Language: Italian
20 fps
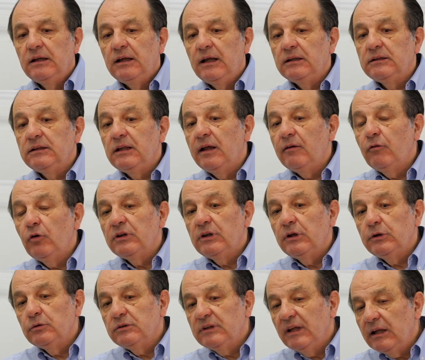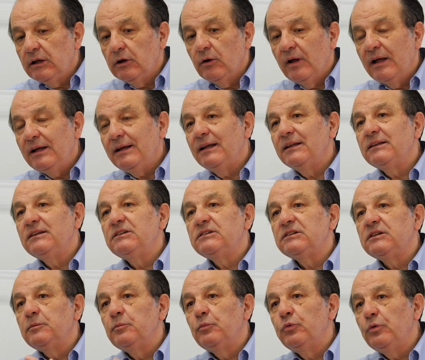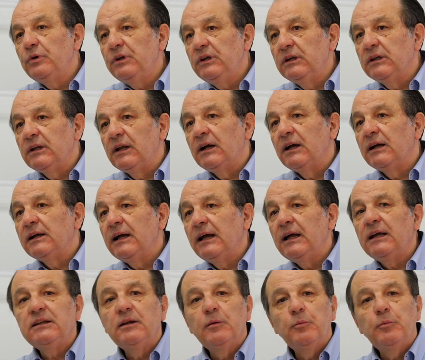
andavo ad aiutarlo anche a distribuire la carne,